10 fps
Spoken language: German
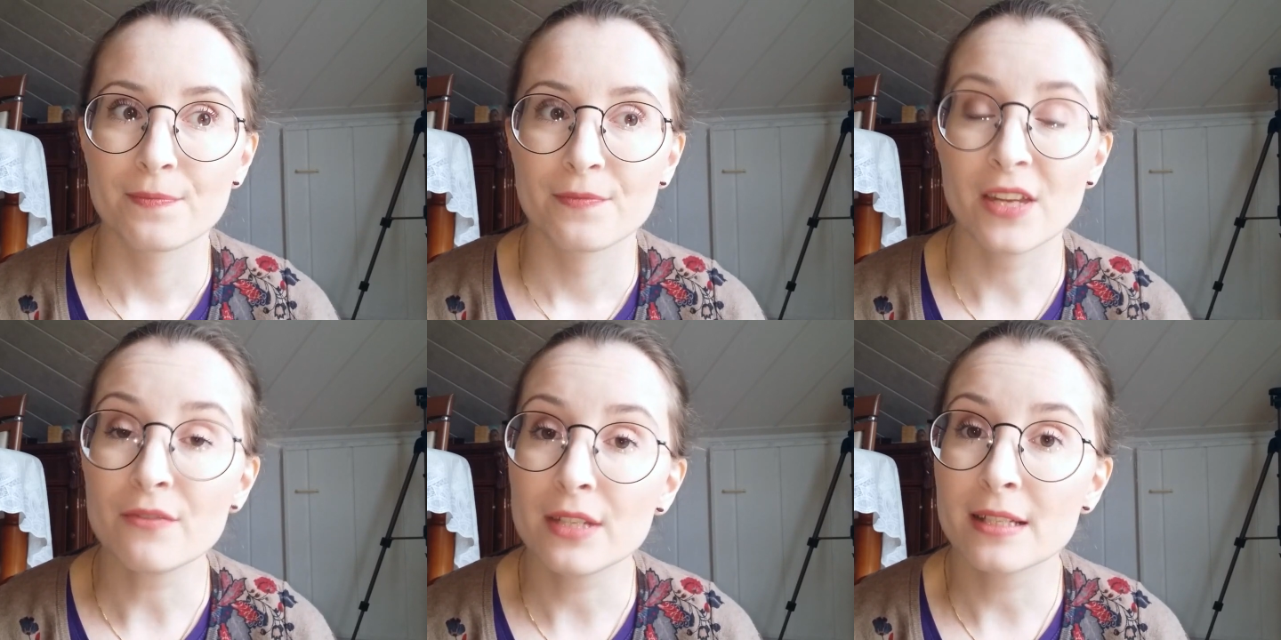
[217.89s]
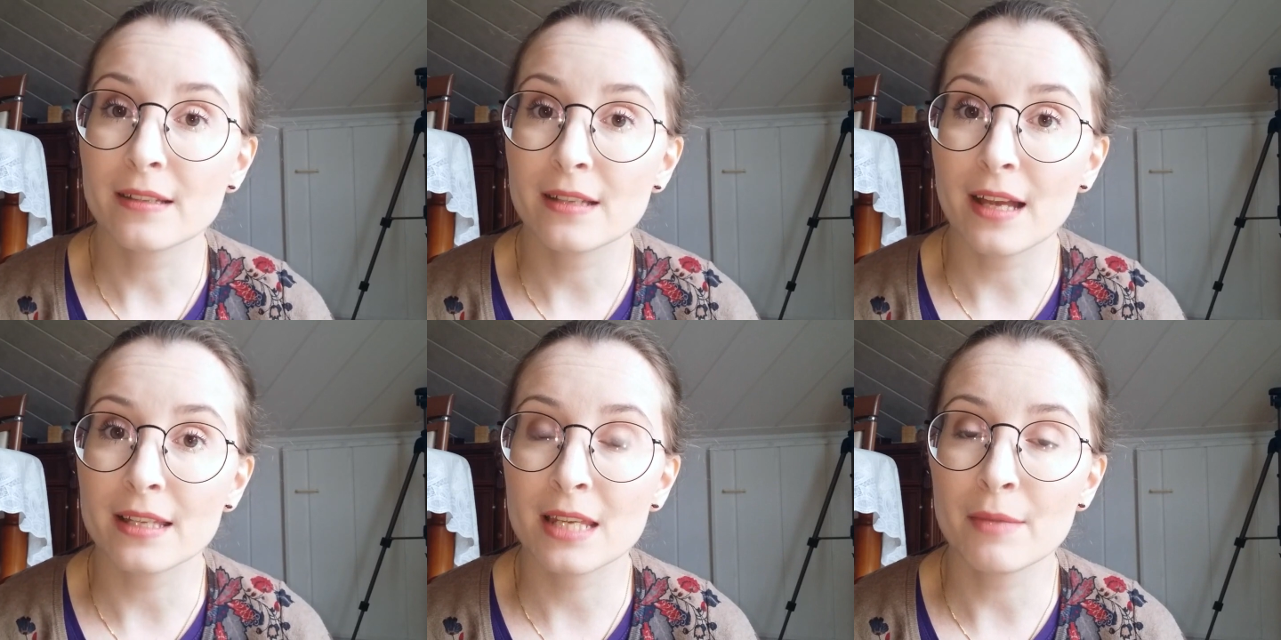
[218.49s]
Wenn wir
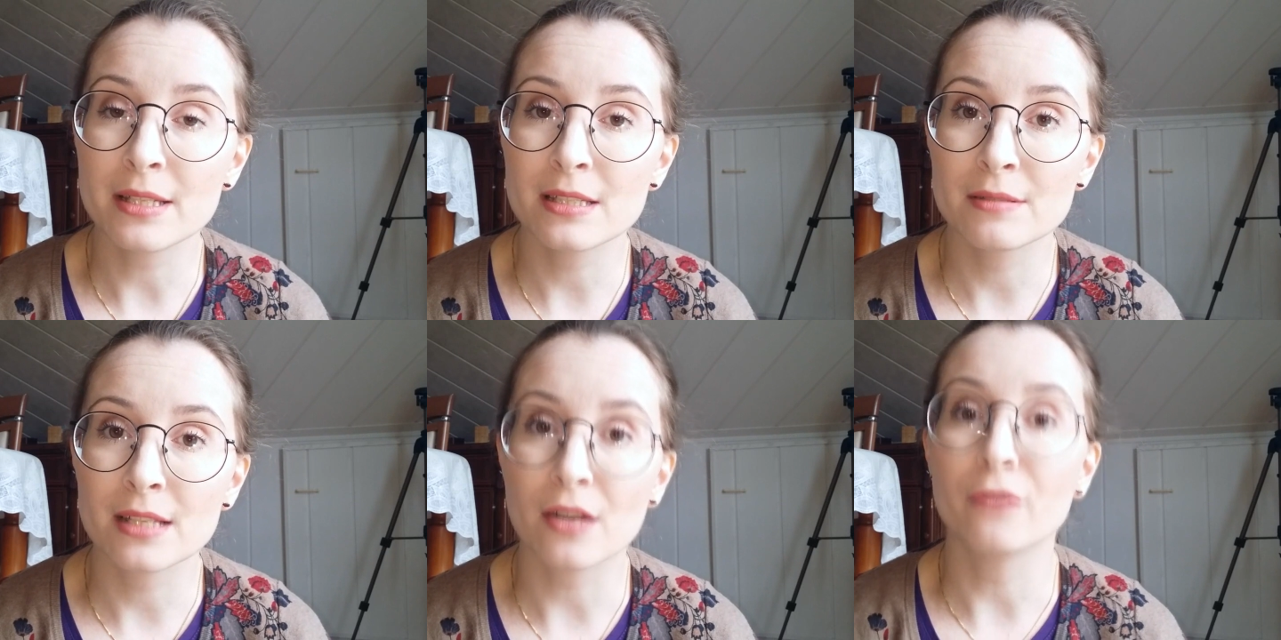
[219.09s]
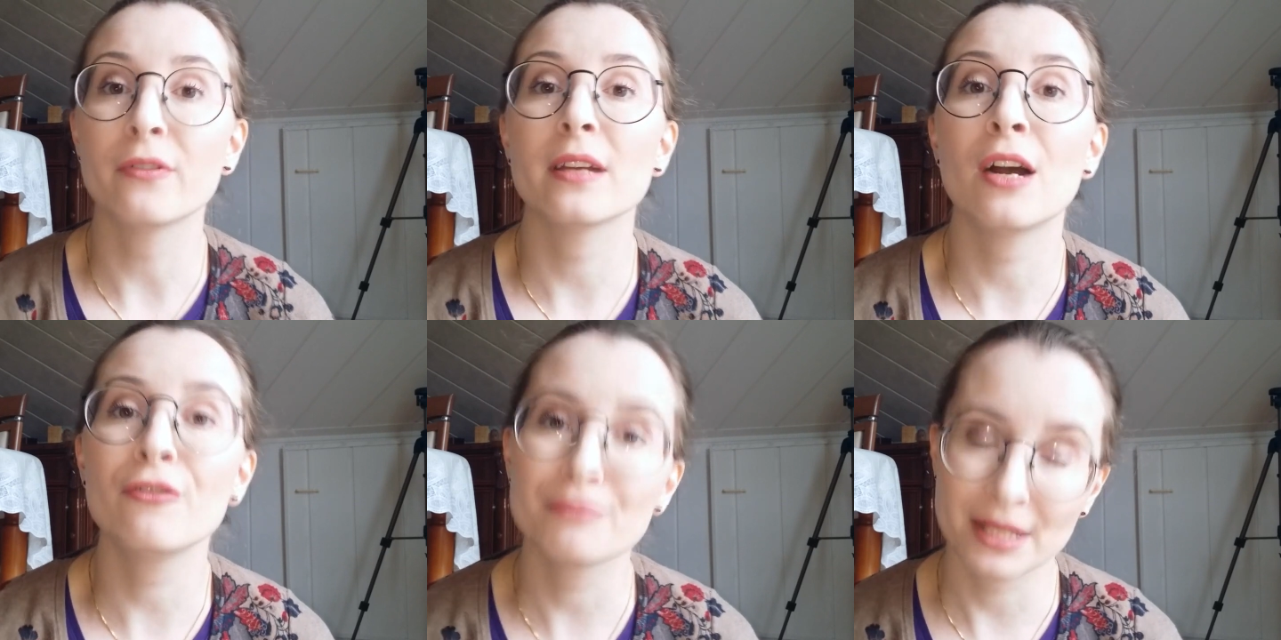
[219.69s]
jemanden darauf
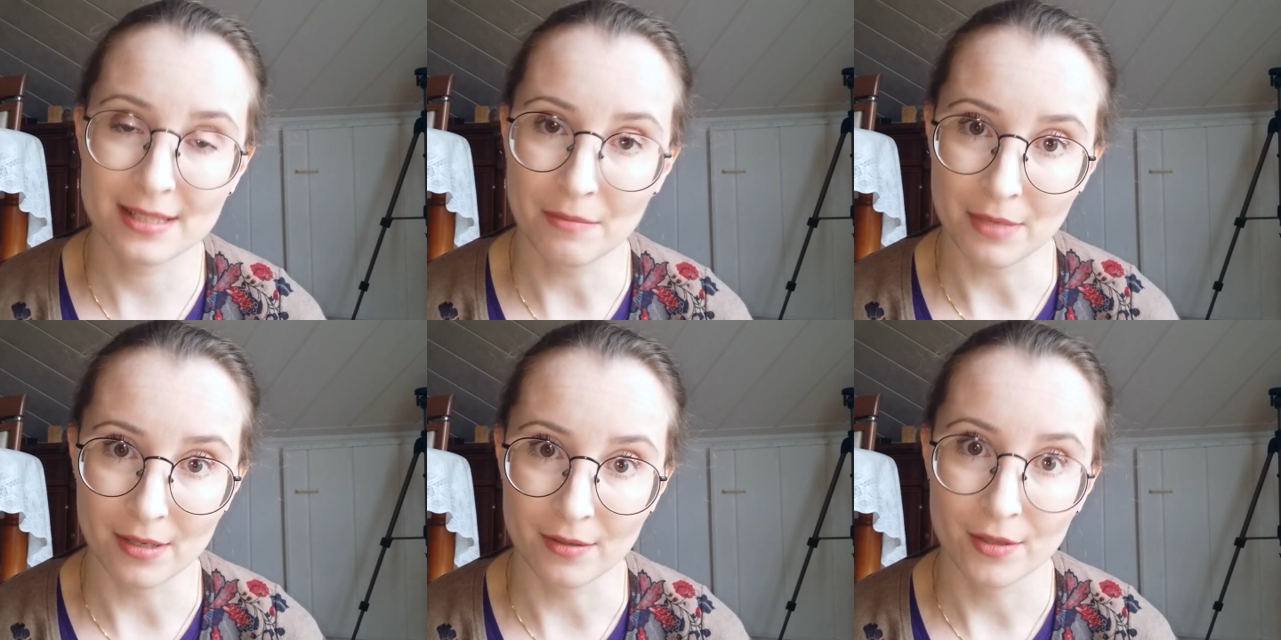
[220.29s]
aufmerksam machen